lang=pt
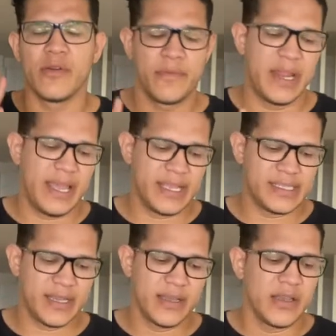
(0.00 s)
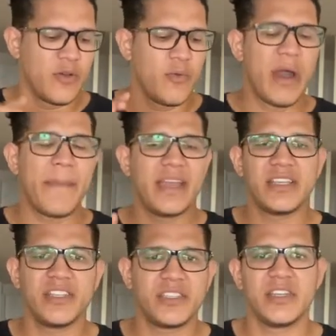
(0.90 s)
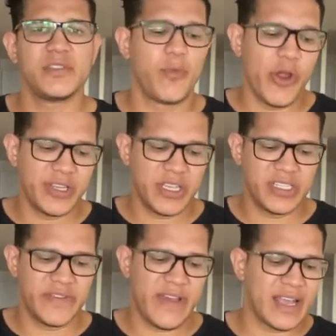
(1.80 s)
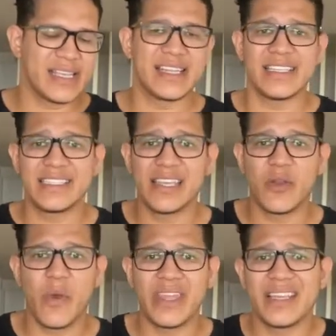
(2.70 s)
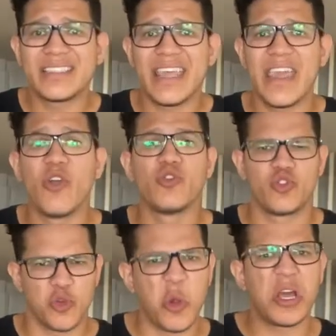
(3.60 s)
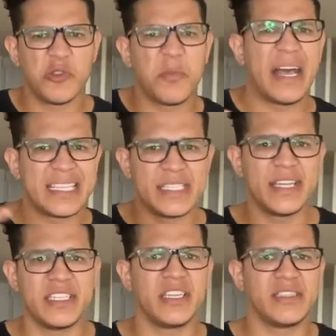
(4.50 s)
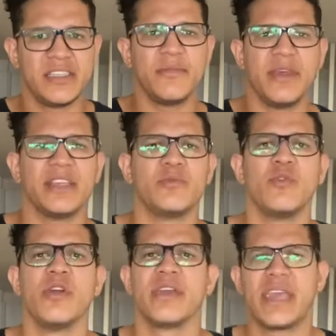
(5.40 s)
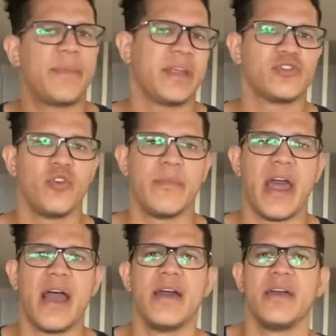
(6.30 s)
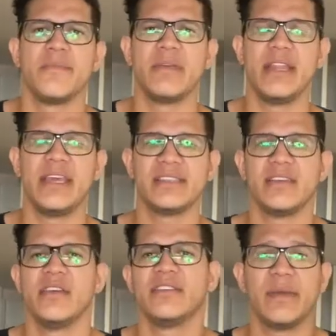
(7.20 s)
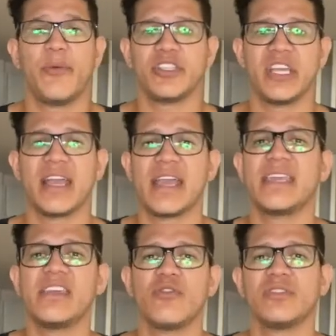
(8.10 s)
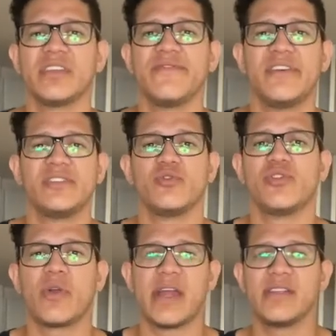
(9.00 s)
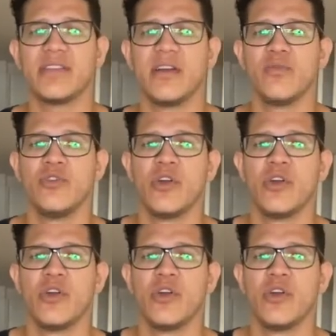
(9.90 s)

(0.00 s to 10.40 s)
Beleza? Uma média de transporte aí você vai gastar de 50 a 100 euros. Estou colocando bastante assim mesmo, que é para sobrar. Beleza? Você pode chegar aqui e conseguir fazer o seu cartão,